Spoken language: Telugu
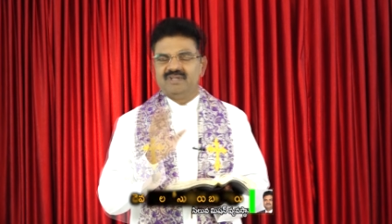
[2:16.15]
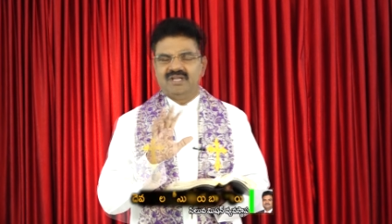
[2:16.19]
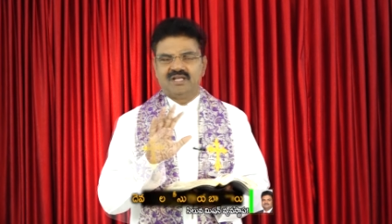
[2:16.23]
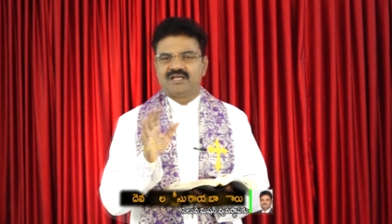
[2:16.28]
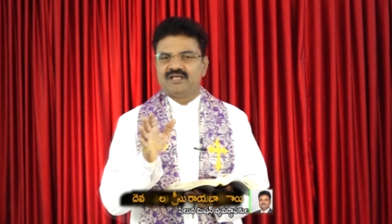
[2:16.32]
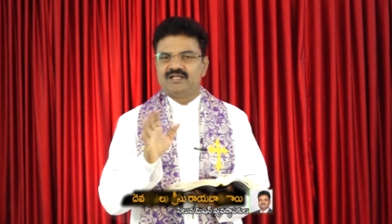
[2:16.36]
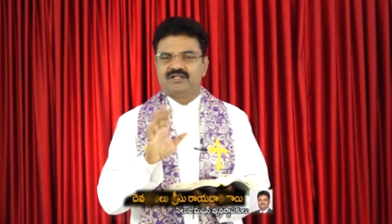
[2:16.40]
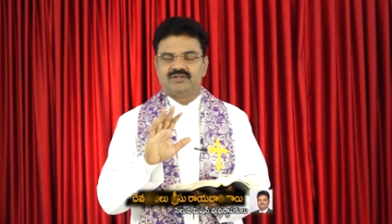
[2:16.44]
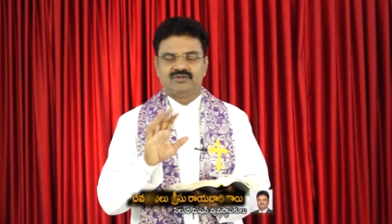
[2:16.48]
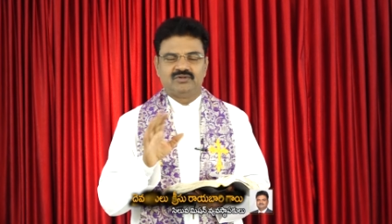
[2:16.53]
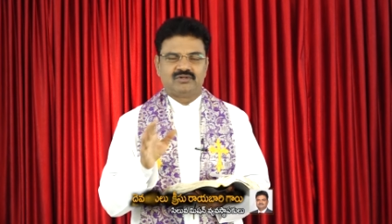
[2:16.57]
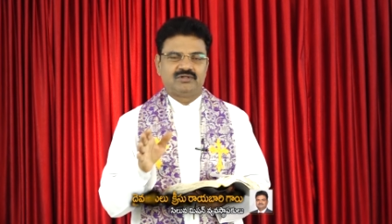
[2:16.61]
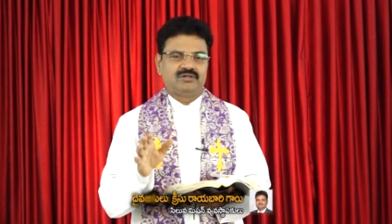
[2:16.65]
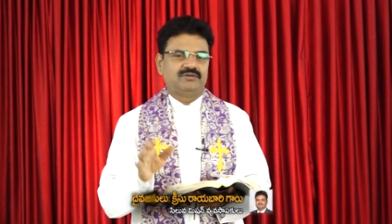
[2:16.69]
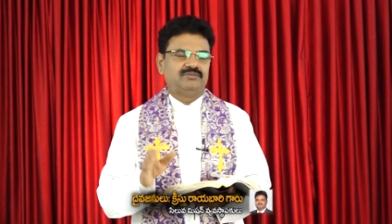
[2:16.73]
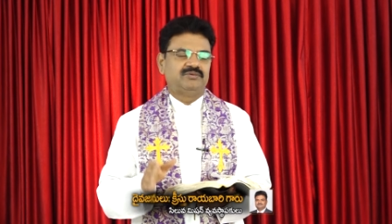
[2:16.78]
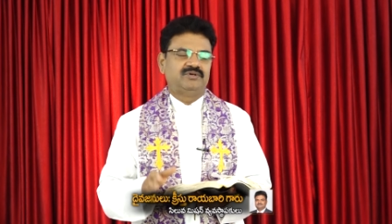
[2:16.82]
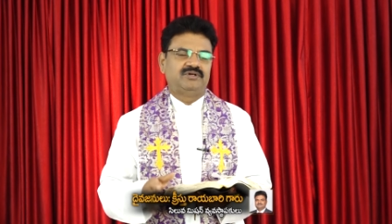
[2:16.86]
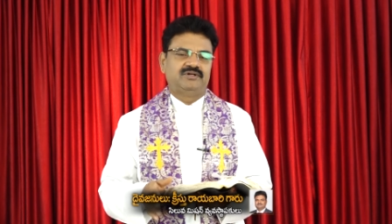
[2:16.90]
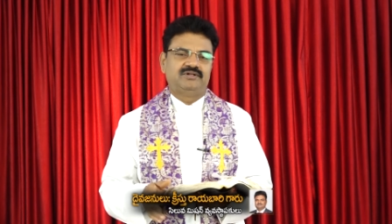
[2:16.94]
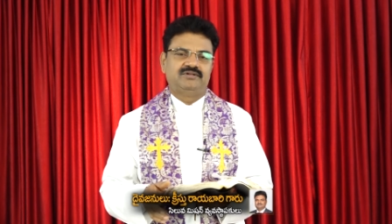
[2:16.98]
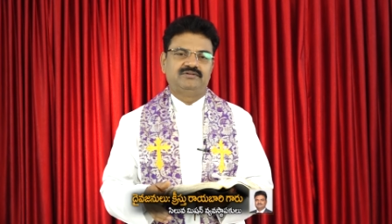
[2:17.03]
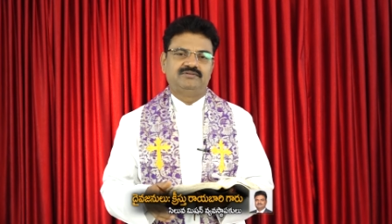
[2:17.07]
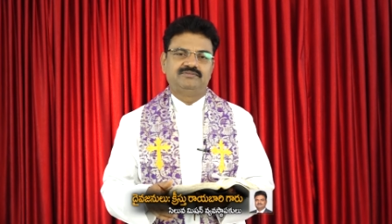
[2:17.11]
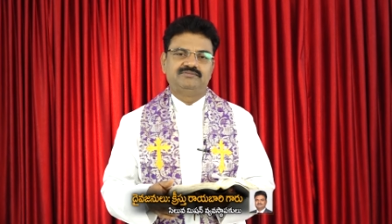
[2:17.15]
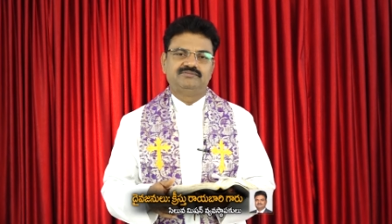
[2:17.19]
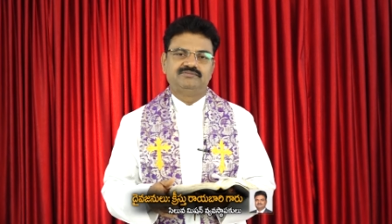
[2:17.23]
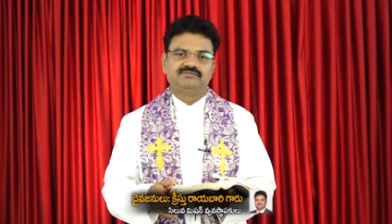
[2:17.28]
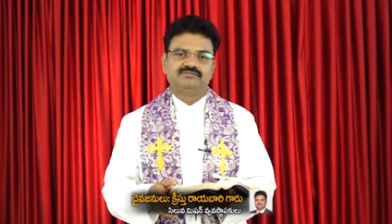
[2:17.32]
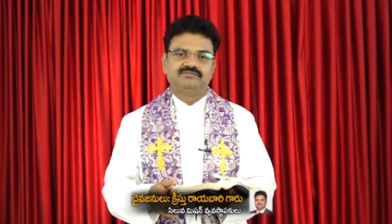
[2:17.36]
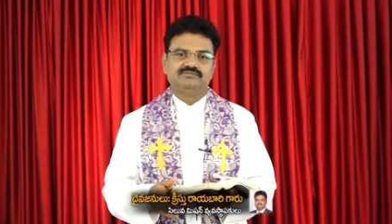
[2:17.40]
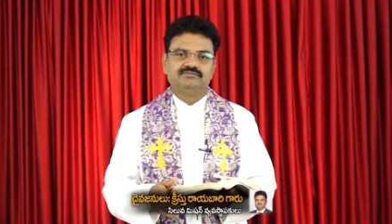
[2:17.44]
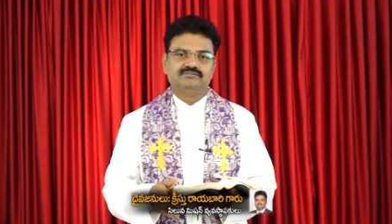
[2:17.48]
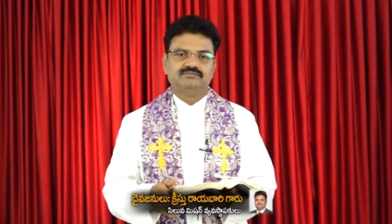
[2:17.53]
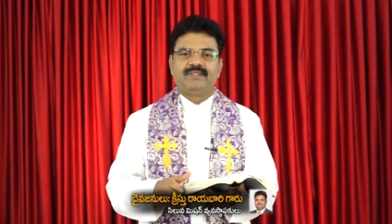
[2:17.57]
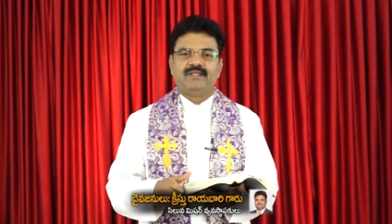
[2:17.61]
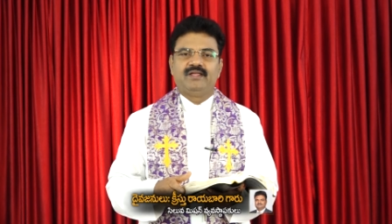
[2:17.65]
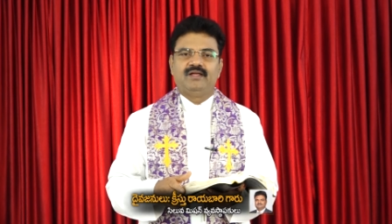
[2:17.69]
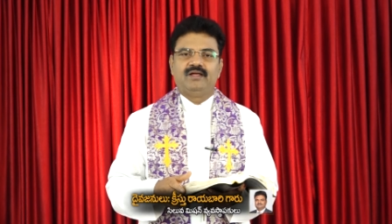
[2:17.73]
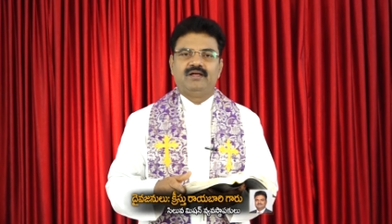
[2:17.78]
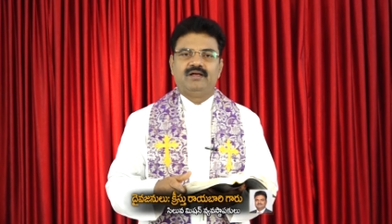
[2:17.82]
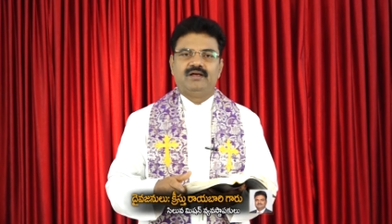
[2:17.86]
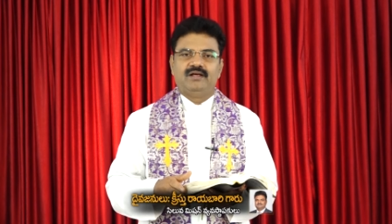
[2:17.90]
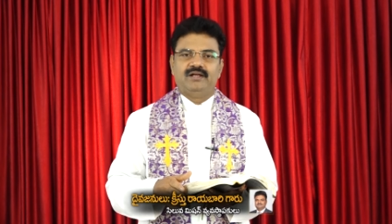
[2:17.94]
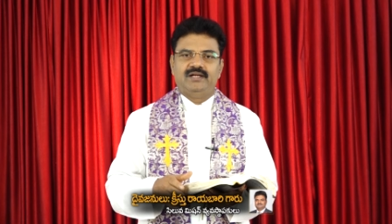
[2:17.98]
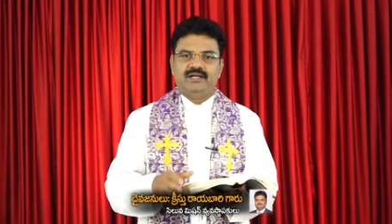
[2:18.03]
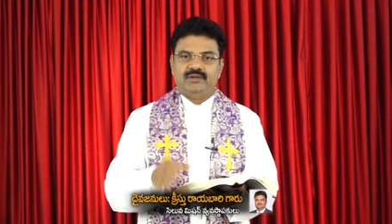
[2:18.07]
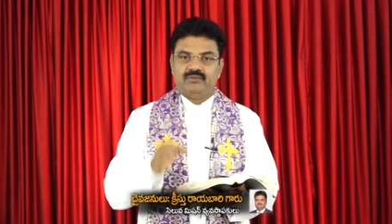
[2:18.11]
ఇక ఈ దుఃఖం ఉండదు
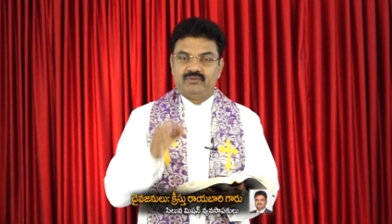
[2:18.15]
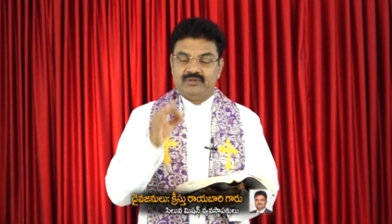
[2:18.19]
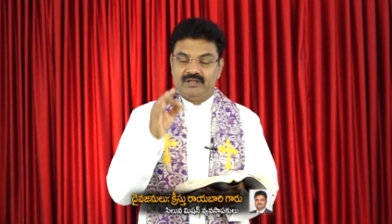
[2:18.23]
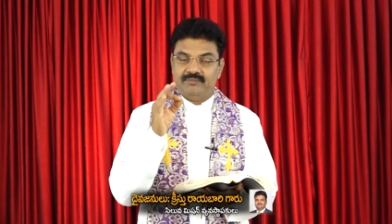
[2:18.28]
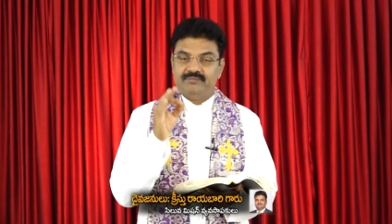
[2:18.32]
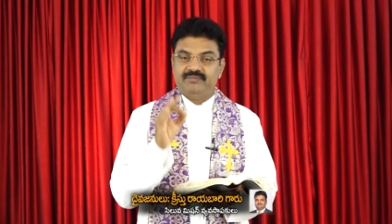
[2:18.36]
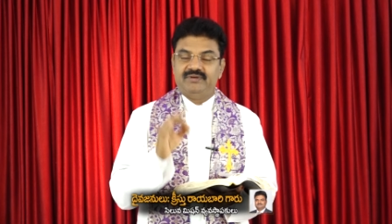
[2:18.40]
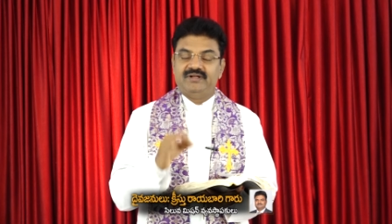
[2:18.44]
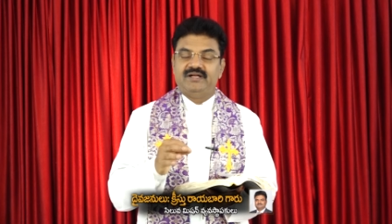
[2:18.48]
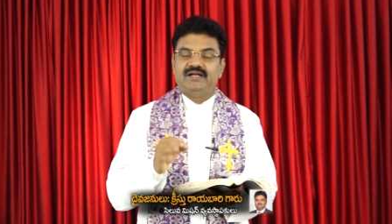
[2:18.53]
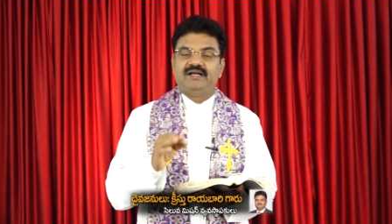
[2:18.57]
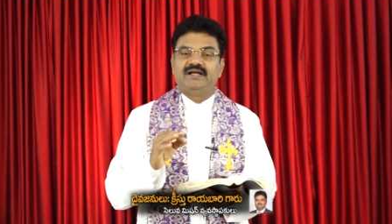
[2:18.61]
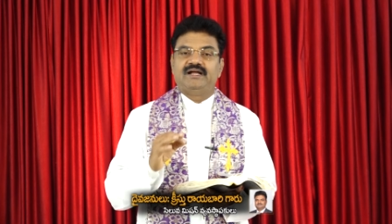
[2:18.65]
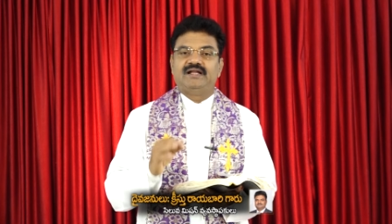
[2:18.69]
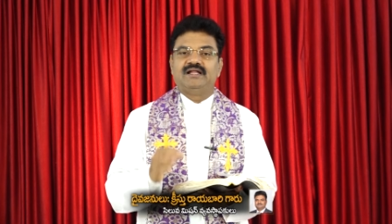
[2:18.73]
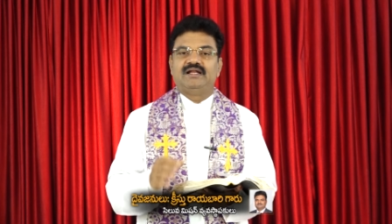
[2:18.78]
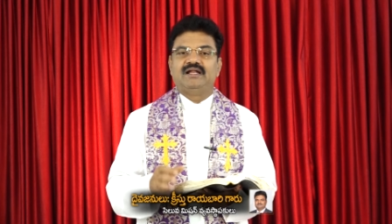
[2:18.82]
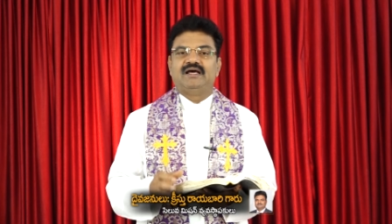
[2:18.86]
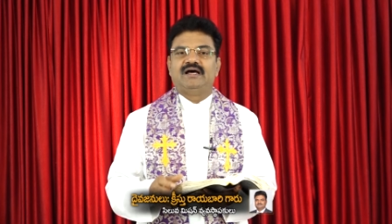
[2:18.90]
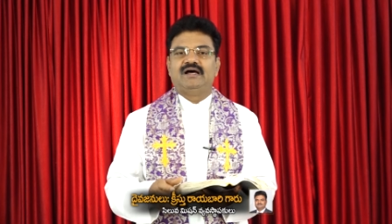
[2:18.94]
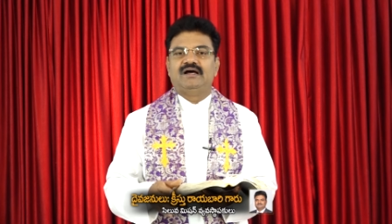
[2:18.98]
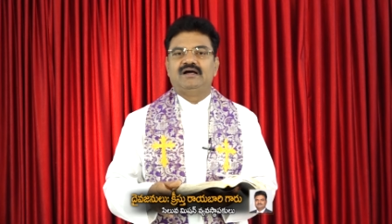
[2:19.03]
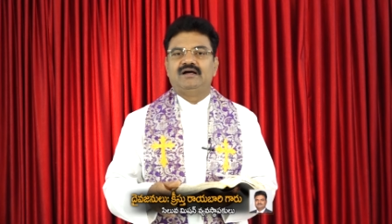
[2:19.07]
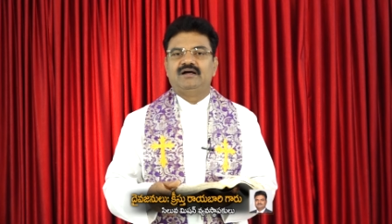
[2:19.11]
నీవు నమ్మిన ఎడల